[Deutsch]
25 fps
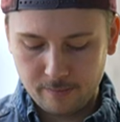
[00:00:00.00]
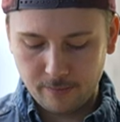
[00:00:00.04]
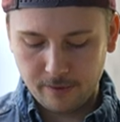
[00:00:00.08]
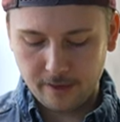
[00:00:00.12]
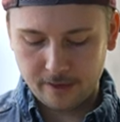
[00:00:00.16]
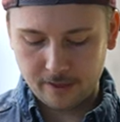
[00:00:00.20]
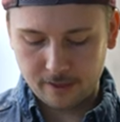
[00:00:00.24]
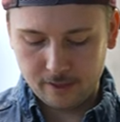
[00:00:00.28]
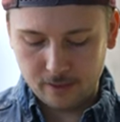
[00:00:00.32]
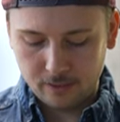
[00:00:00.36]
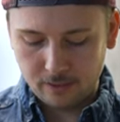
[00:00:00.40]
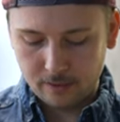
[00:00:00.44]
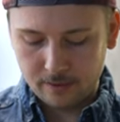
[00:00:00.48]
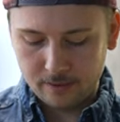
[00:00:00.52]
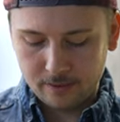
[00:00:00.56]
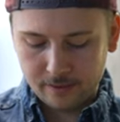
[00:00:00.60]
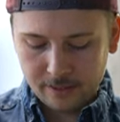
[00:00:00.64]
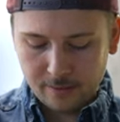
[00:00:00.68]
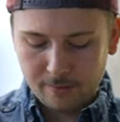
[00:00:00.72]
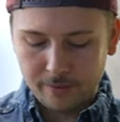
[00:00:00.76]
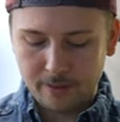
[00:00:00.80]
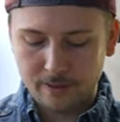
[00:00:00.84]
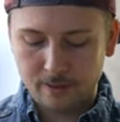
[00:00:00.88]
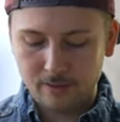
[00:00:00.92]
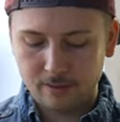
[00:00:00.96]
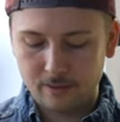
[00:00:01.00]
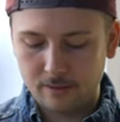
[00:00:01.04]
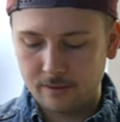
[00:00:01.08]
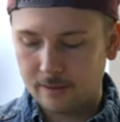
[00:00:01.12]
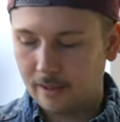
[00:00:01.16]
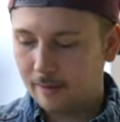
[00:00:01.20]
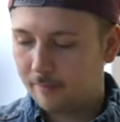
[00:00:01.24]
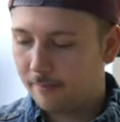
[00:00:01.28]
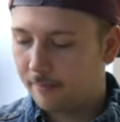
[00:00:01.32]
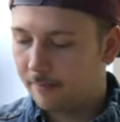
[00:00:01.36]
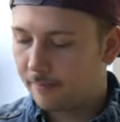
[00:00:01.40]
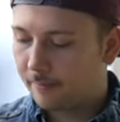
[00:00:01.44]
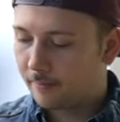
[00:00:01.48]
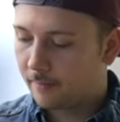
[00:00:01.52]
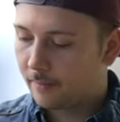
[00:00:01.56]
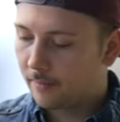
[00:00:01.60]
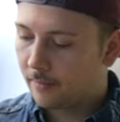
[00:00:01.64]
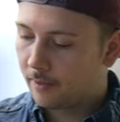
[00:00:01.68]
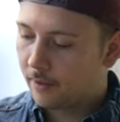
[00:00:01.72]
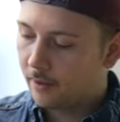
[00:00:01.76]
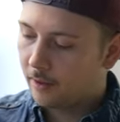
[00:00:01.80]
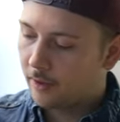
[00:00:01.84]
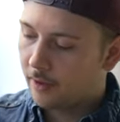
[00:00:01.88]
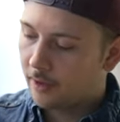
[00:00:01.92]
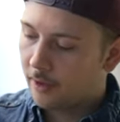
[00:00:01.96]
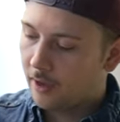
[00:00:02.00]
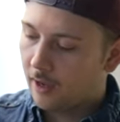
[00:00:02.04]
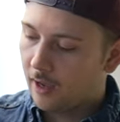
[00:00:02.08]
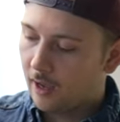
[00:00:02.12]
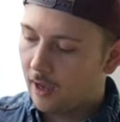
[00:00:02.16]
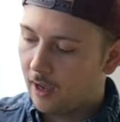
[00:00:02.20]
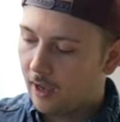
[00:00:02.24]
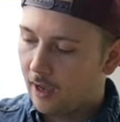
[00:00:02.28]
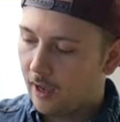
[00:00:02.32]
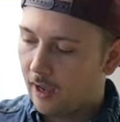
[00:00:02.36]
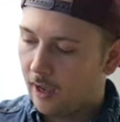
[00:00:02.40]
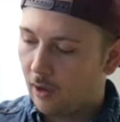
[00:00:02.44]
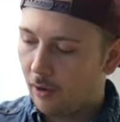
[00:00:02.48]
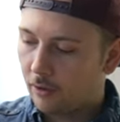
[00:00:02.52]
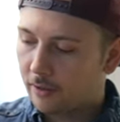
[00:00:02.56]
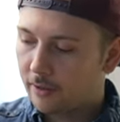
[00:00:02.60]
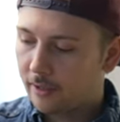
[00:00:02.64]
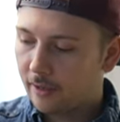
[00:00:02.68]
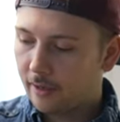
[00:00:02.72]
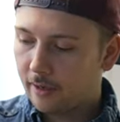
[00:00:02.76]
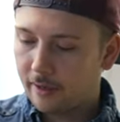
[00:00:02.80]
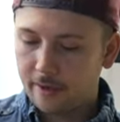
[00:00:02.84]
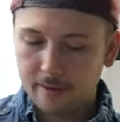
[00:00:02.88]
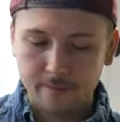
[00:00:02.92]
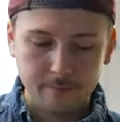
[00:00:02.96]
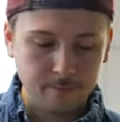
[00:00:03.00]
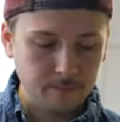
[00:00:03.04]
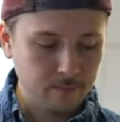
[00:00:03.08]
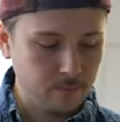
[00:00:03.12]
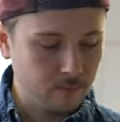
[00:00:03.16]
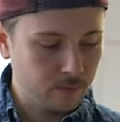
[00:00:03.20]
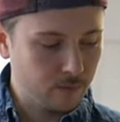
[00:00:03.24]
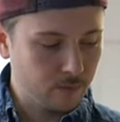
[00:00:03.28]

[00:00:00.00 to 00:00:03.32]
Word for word: breche ich kurz in der Mitte zusammen. Auch da rein.